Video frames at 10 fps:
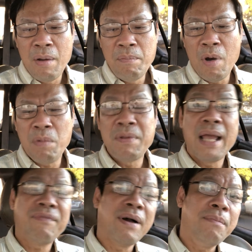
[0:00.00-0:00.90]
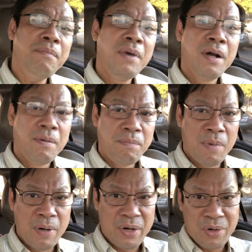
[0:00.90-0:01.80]
một nhạc phẩm
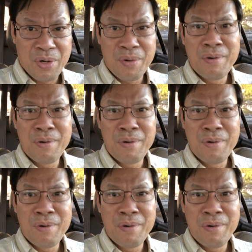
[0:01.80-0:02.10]
Bolero